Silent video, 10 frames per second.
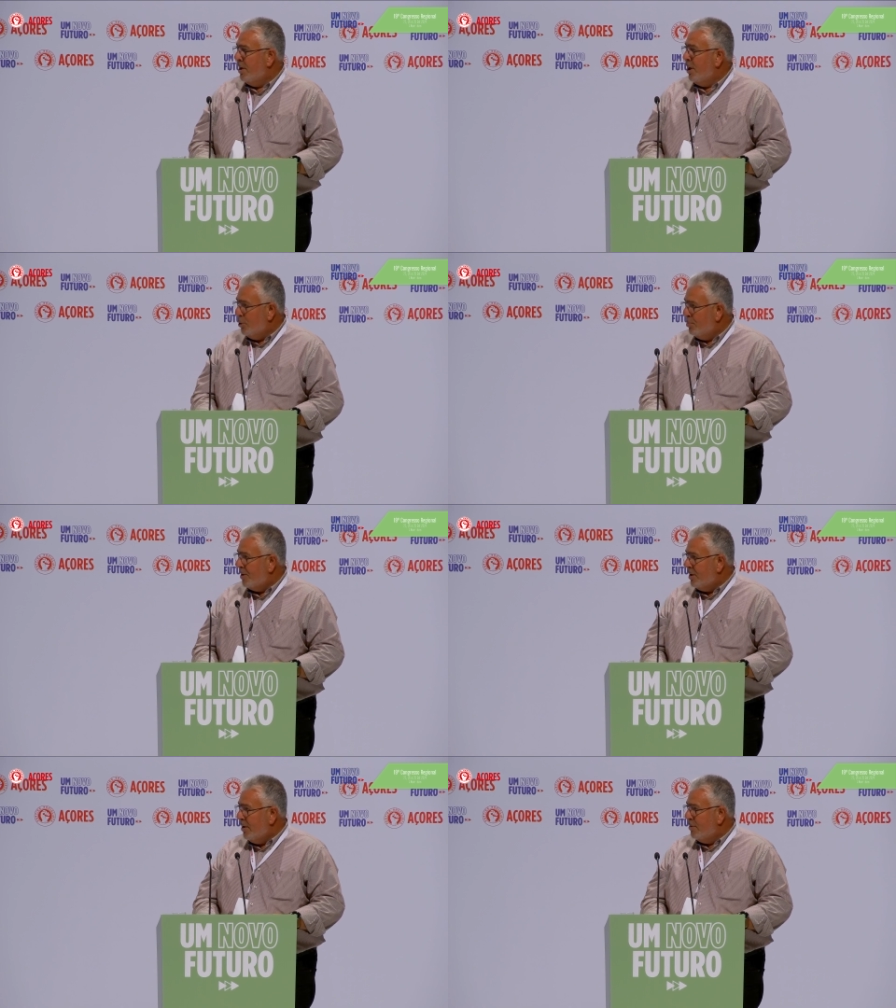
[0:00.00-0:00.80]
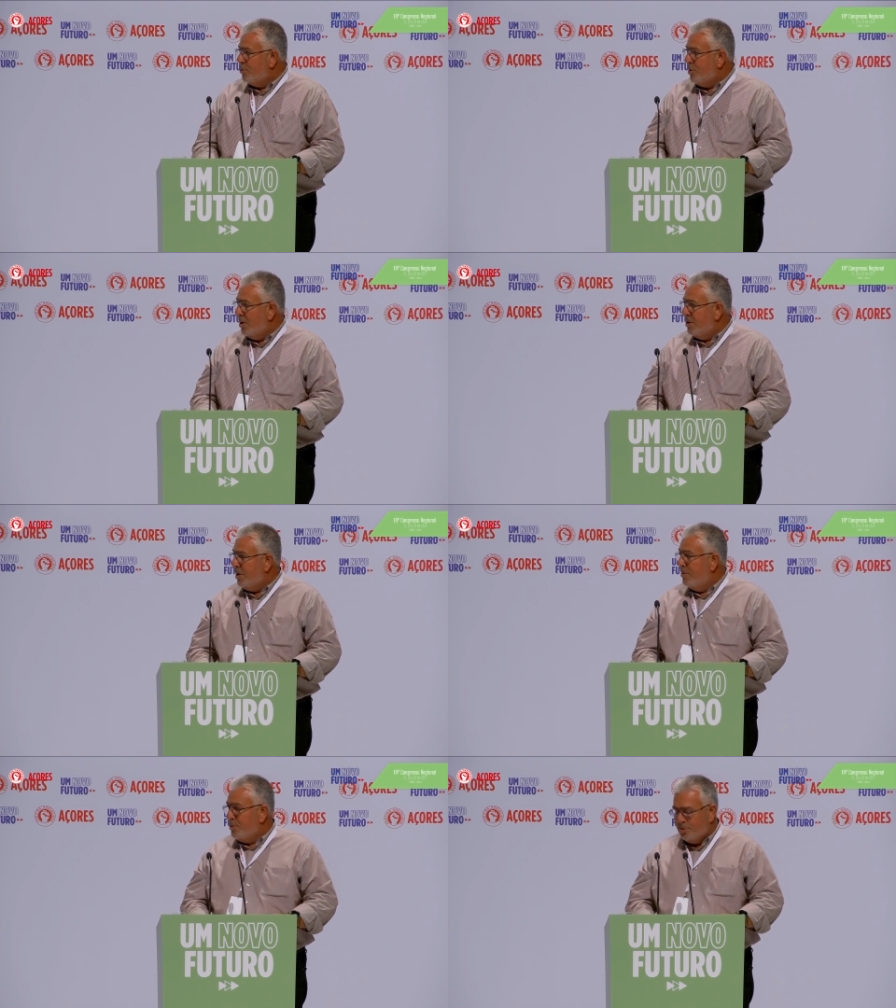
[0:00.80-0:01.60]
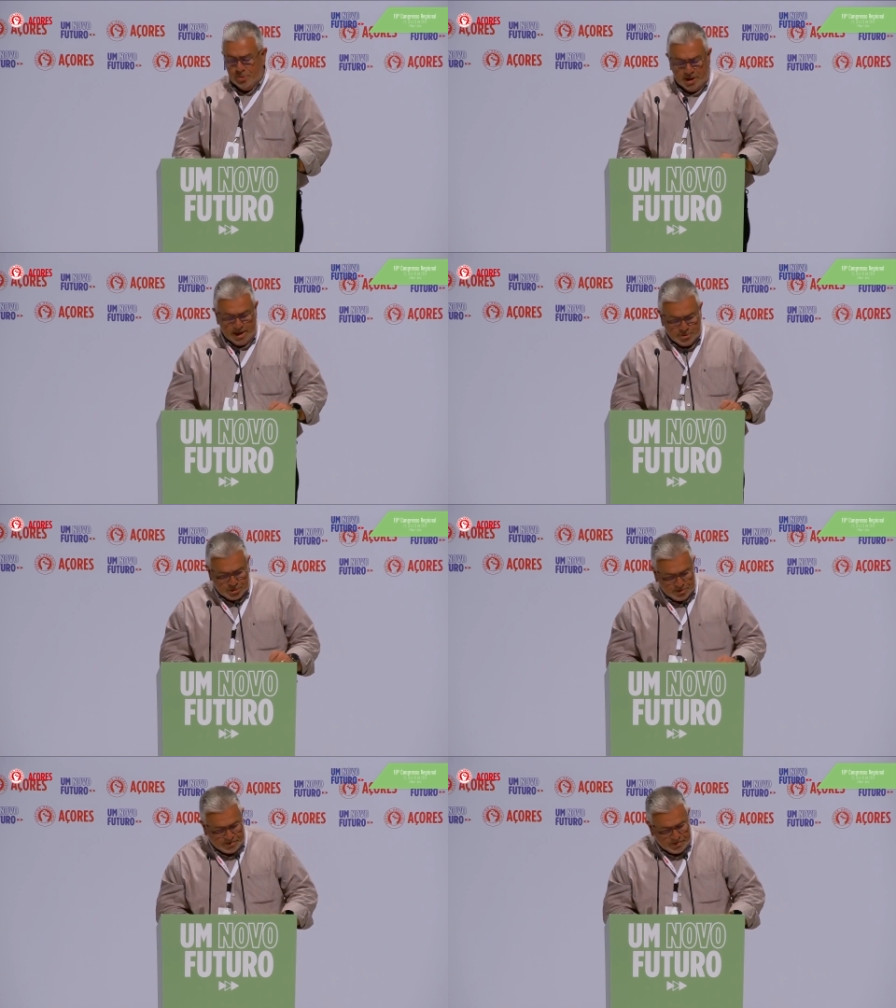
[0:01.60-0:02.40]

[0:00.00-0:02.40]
e do Partido Socialista e dos açorianos.